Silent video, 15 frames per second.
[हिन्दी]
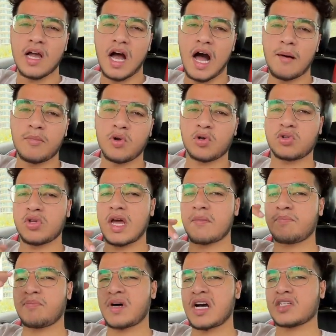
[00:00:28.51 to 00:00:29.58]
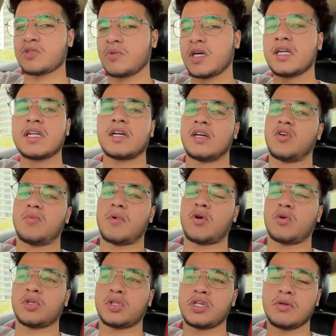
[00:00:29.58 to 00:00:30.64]
आप लोग तो यार पाँच मिनट नहीं खड़े हो
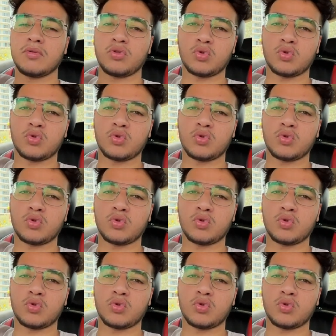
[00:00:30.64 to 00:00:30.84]
पाओगे इतनी